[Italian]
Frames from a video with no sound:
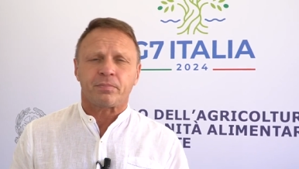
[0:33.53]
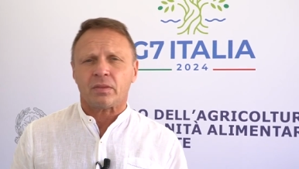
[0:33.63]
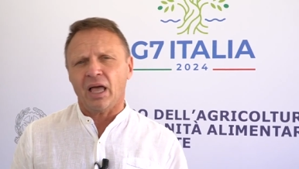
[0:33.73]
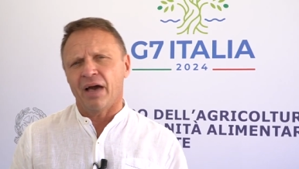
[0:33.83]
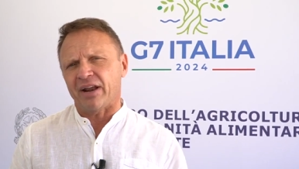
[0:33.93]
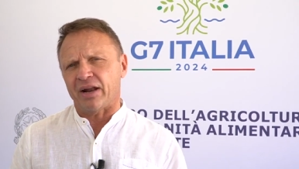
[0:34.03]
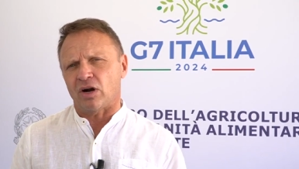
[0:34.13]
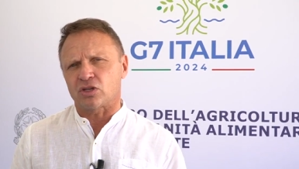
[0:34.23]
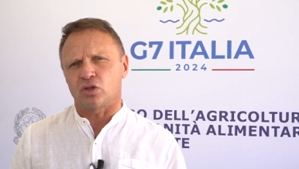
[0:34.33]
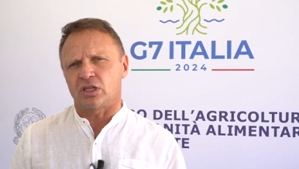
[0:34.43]
avranno
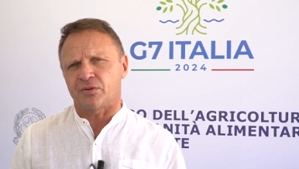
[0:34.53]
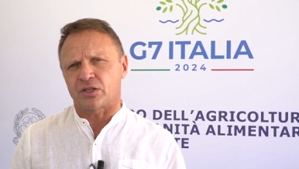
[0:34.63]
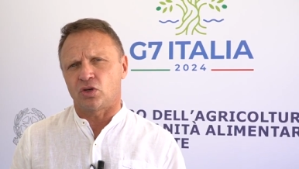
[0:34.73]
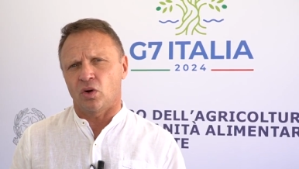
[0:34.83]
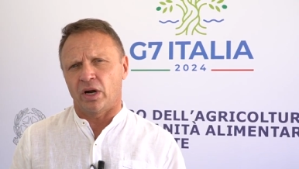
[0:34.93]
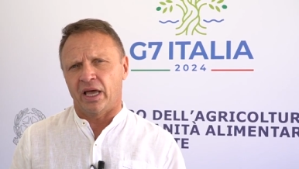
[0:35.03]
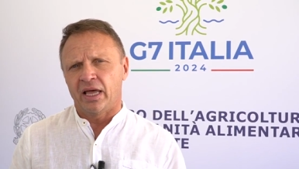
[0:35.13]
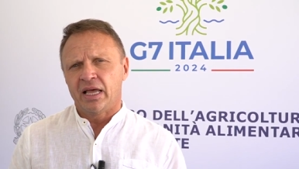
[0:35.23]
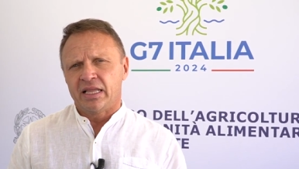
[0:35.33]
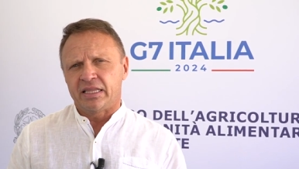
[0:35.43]
la soddisfazione
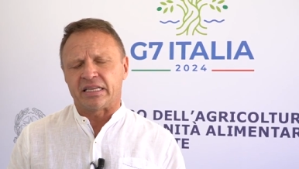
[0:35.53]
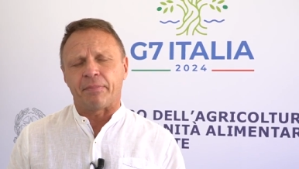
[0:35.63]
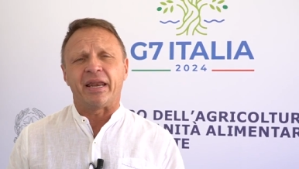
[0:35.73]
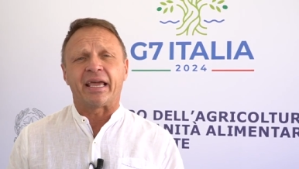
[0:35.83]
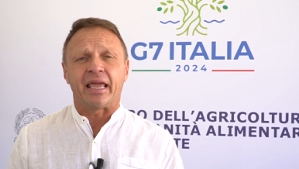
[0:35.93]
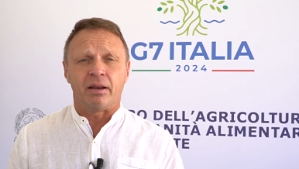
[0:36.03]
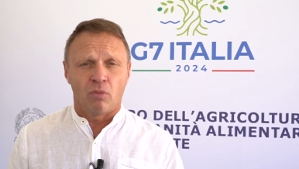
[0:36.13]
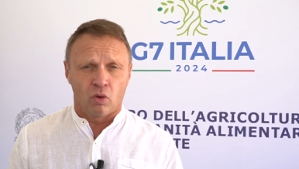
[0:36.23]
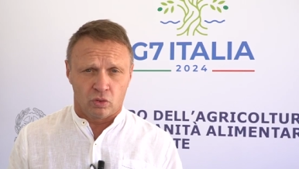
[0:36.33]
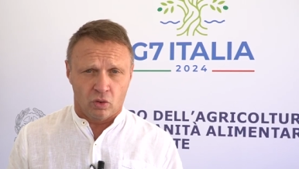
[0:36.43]
di sapere che il
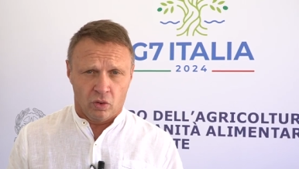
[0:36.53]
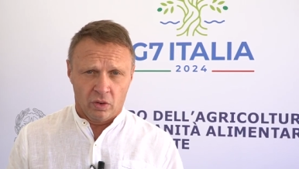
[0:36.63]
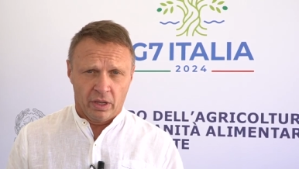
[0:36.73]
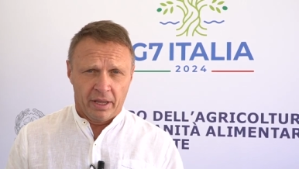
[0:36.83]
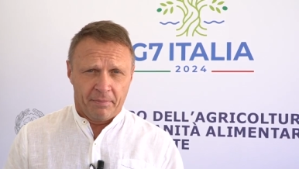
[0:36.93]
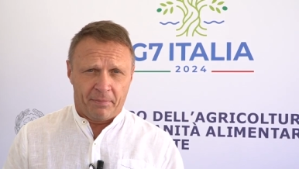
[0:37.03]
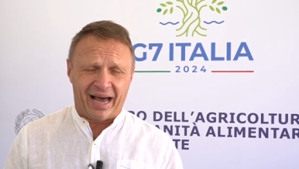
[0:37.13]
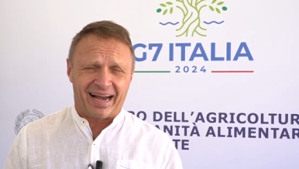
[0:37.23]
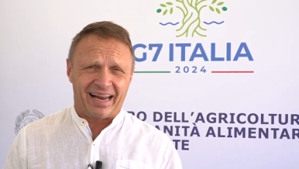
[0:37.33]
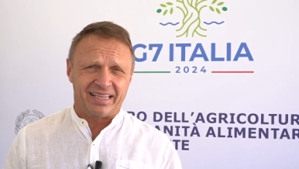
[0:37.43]
mondo
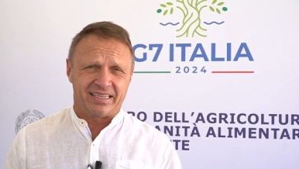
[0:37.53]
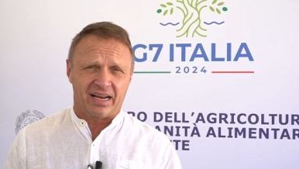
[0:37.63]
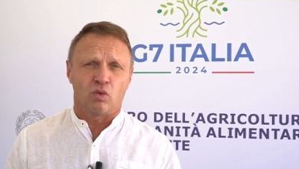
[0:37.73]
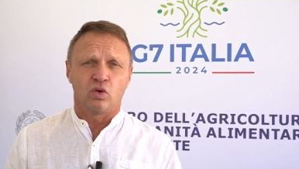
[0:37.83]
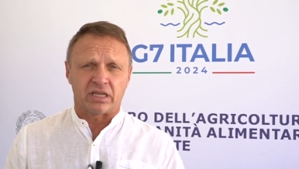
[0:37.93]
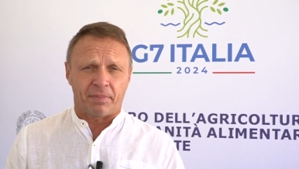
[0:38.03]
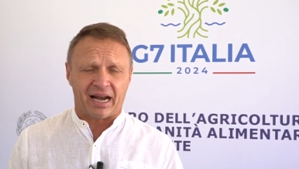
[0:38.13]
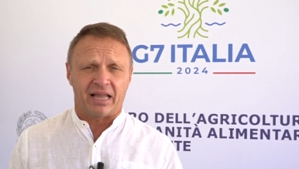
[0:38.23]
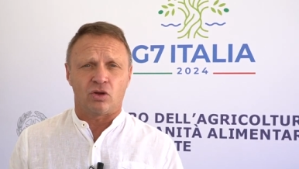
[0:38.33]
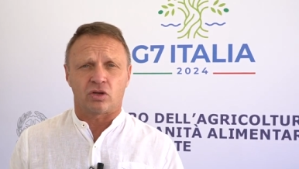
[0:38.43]
parla di Siracusa,
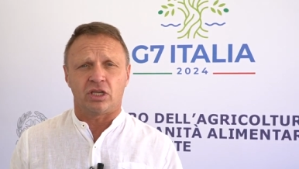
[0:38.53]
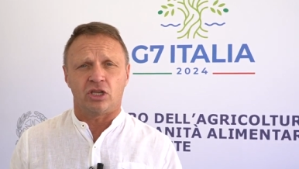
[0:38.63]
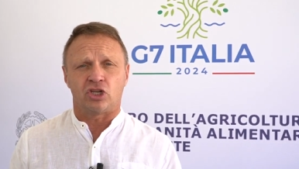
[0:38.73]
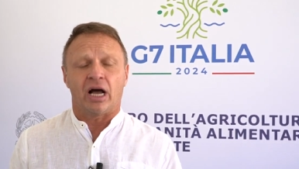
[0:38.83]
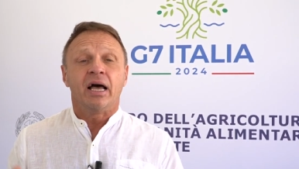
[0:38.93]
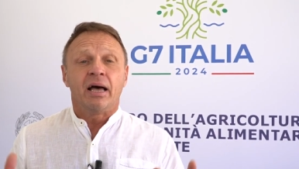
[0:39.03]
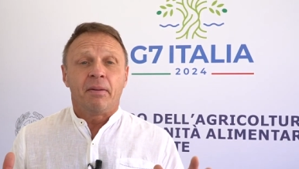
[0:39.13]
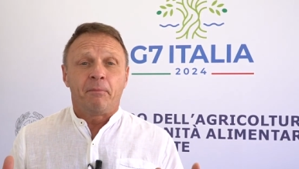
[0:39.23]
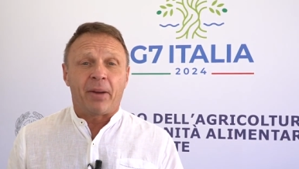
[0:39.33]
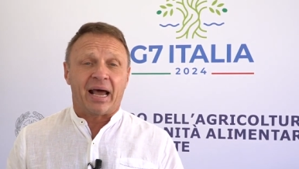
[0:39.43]
parla di Ortigia,
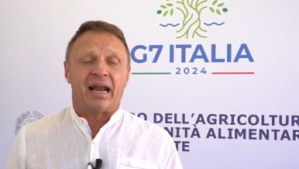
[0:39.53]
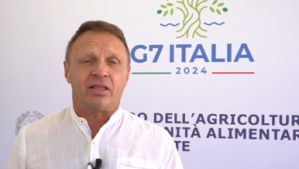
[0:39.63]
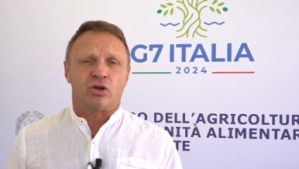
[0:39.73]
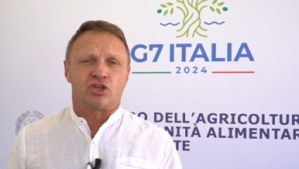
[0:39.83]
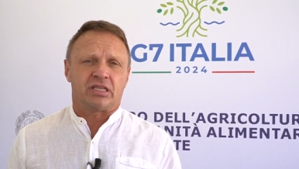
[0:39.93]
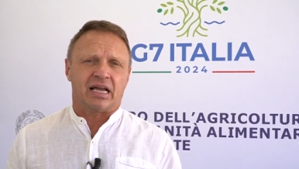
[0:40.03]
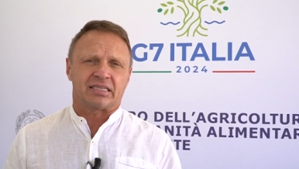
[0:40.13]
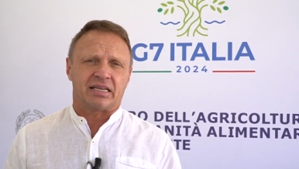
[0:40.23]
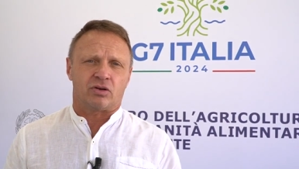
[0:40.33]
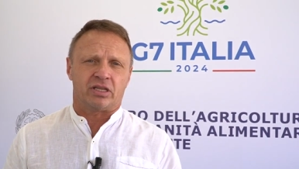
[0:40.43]
parla di una città
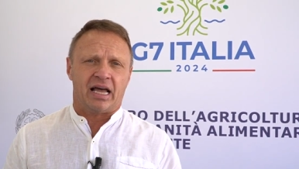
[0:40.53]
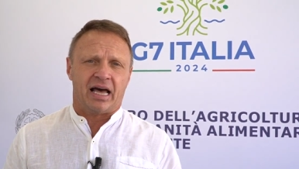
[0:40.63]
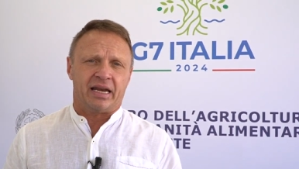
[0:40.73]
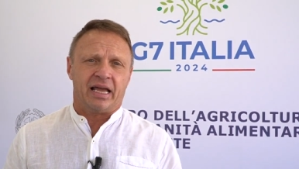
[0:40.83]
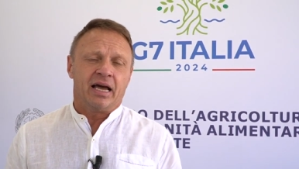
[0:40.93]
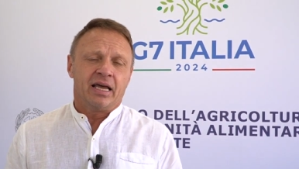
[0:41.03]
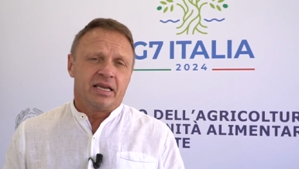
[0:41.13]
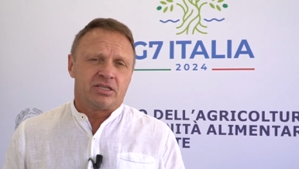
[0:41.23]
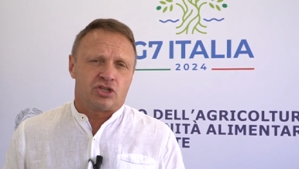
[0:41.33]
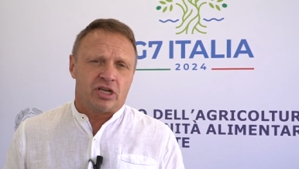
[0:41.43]
straordinaria,
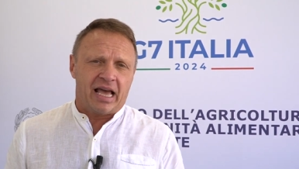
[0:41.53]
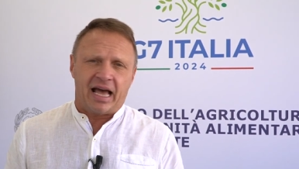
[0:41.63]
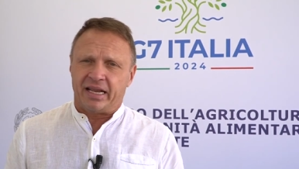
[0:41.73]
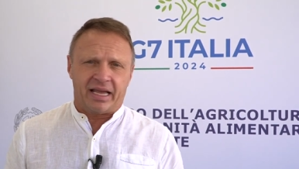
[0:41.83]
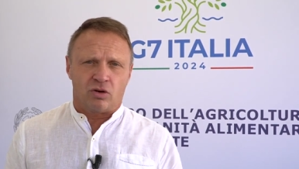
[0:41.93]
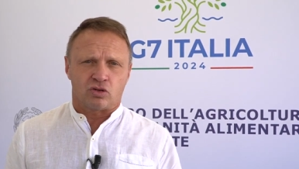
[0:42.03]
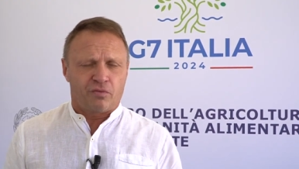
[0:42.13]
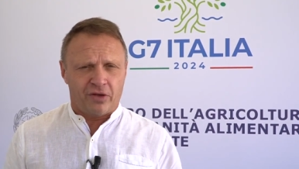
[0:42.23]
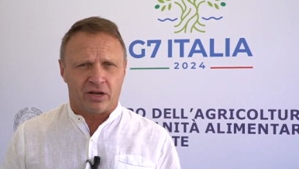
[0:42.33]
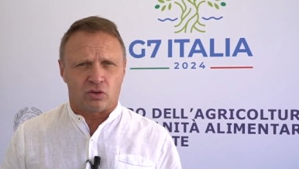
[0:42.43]
i siciliani che hanno
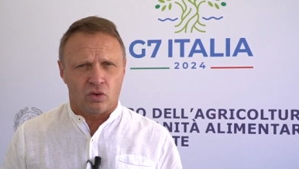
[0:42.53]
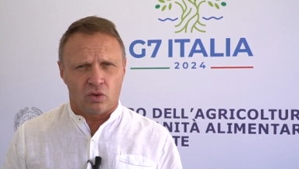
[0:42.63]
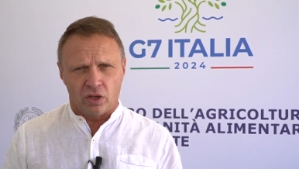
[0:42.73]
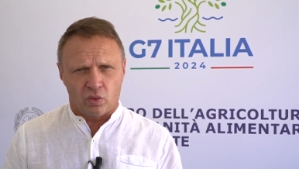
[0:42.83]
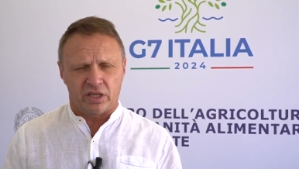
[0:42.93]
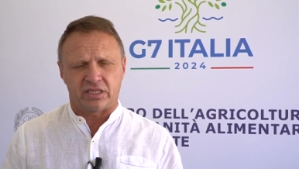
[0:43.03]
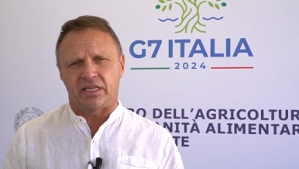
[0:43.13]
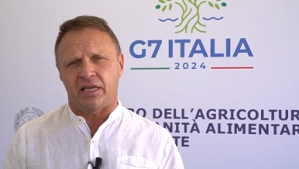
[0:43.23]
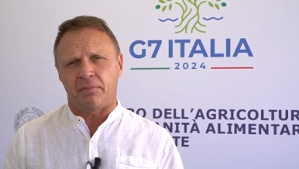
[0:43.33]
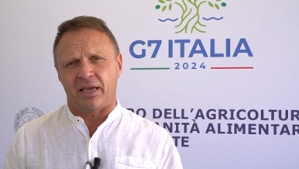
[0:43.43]
sofferto in
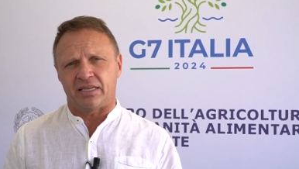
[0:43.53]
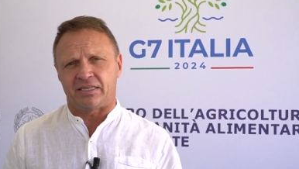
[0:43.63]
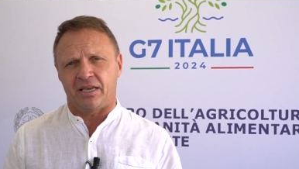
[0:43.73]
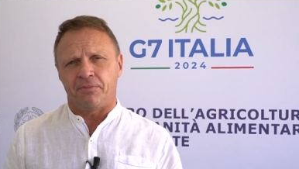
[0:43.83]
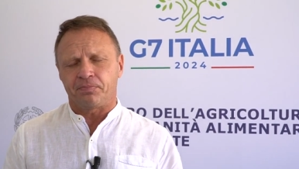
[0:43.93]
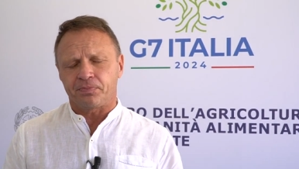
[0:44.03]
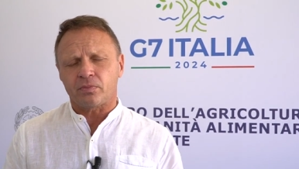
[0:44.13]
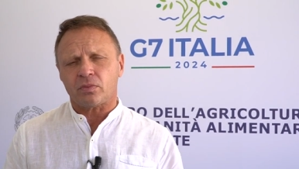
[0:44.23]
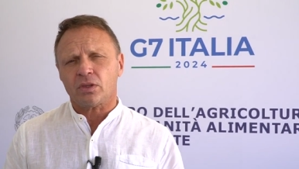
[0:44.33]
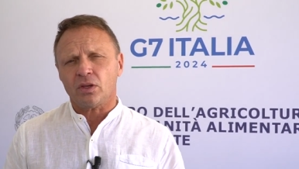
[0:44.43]
questi mesi
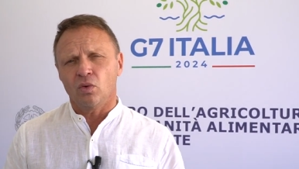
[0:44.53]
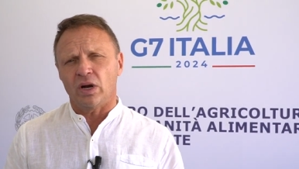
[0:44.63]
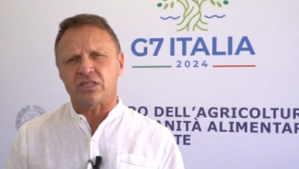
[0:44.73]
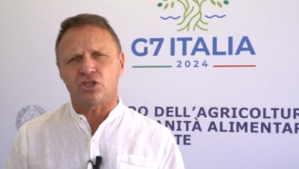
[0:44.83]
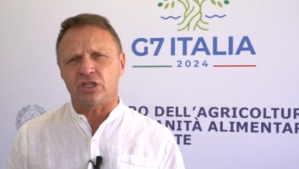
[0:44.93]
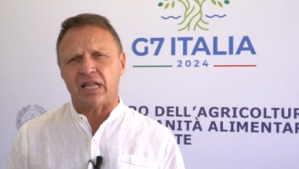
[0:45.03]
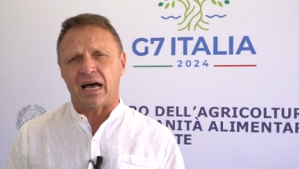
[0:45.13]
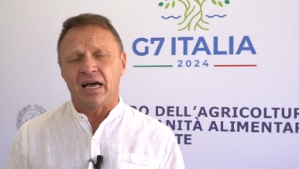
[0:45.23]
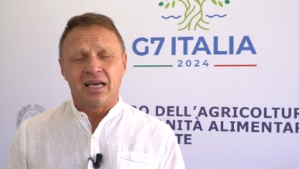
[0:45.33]
una siccità